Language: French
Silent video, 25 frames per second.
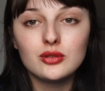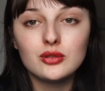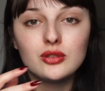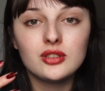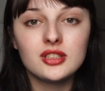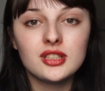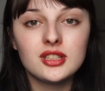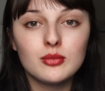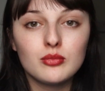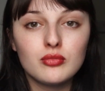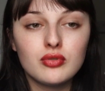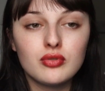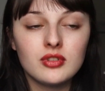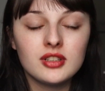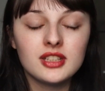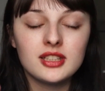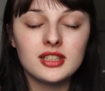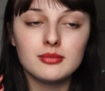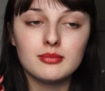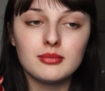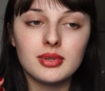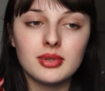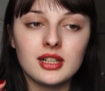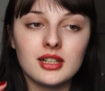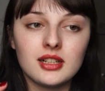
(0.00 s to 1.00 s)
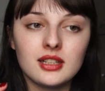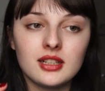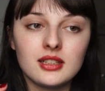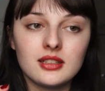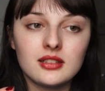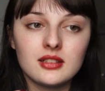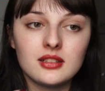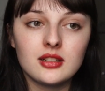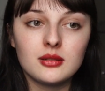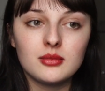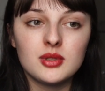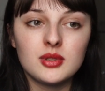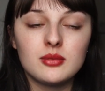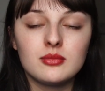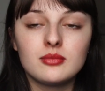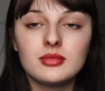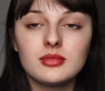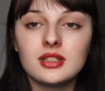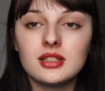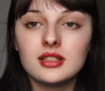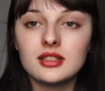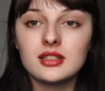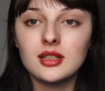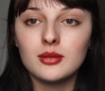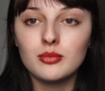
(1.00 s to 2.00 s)
deuxième point qui me paraît quand même
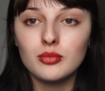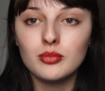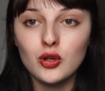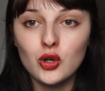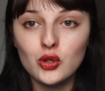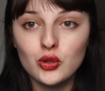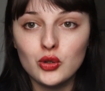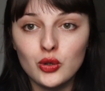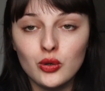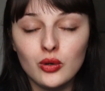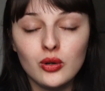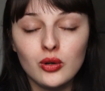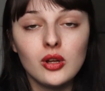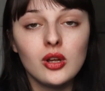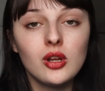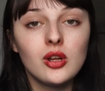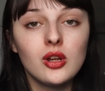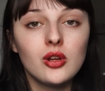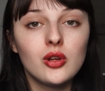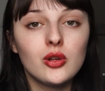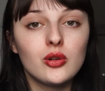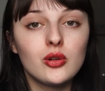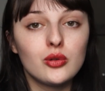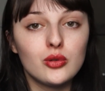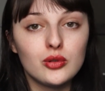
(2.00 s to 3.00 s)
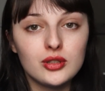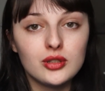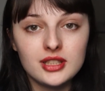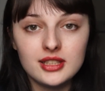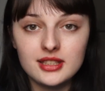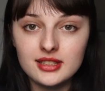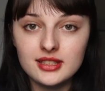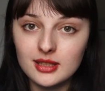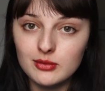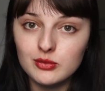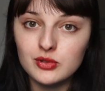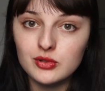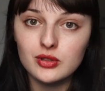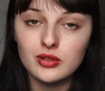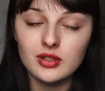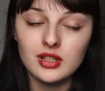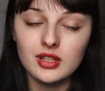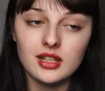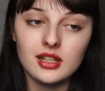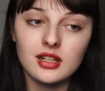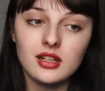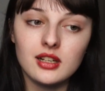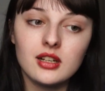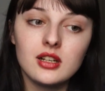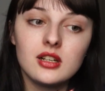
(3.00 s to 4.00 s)
très important, le système
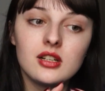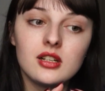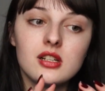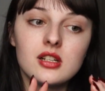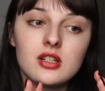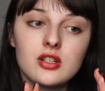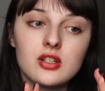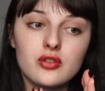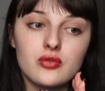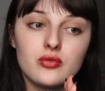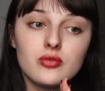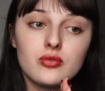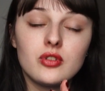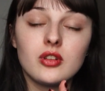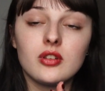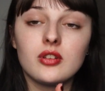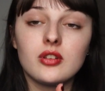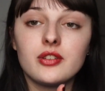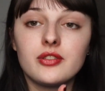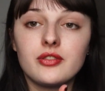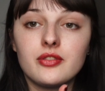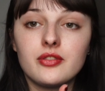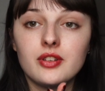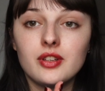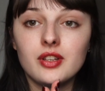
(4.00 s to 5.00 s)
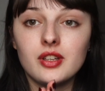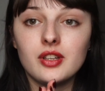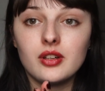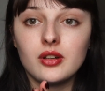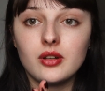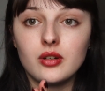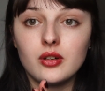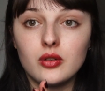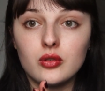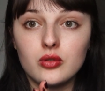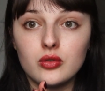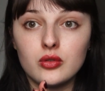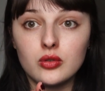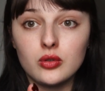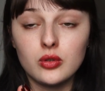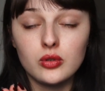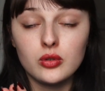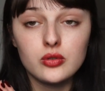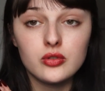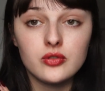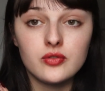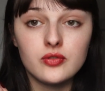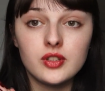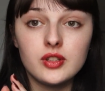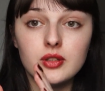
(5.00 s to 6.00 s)
scolaire je vous en ai fait euh, une
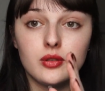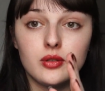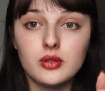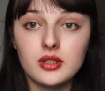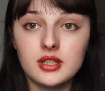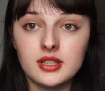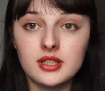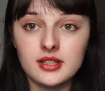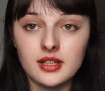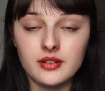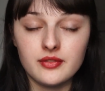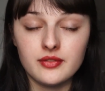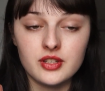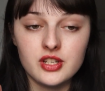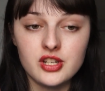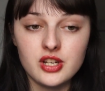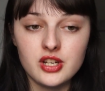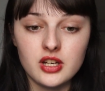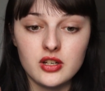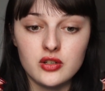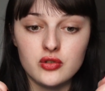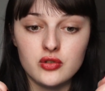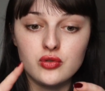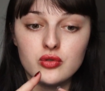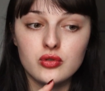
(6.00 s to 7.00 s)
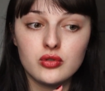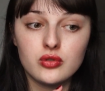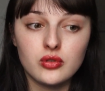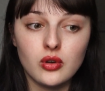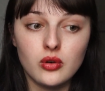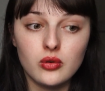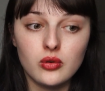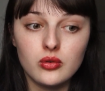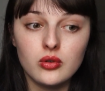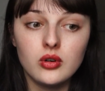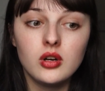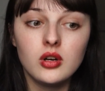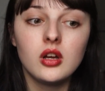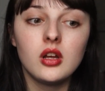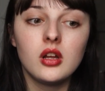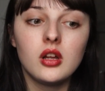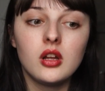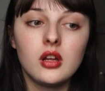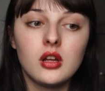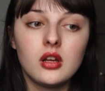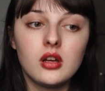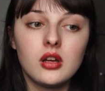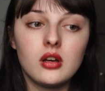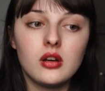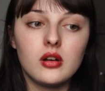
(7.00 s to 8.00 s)
grosse vidéo qui s'affichera juste en haut.
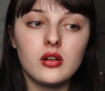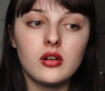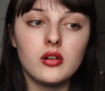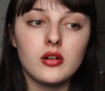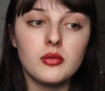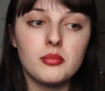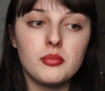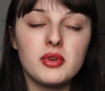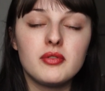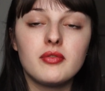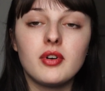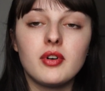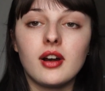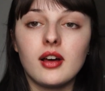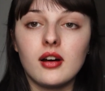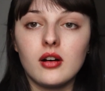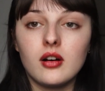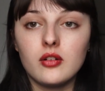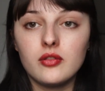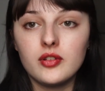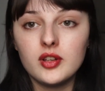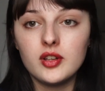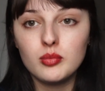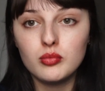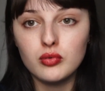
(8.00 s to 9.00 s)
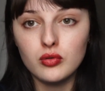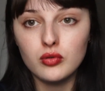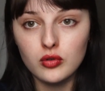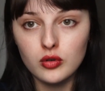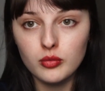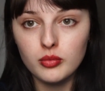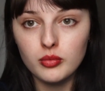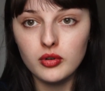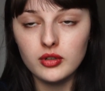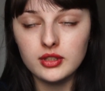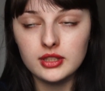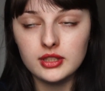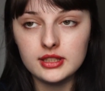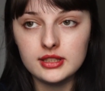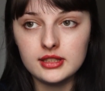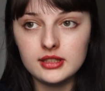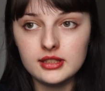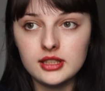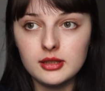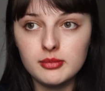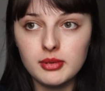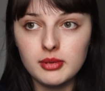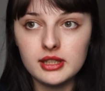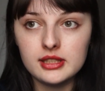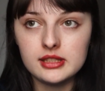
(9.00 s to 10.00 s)
Euh, mais voilà, en fait, pour reprendre les
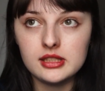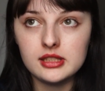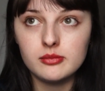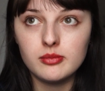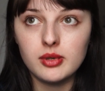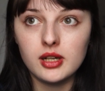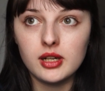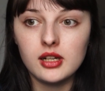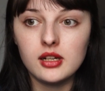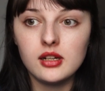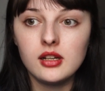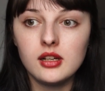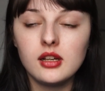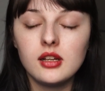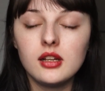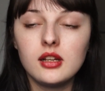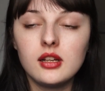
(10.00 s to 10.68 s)
idées principales,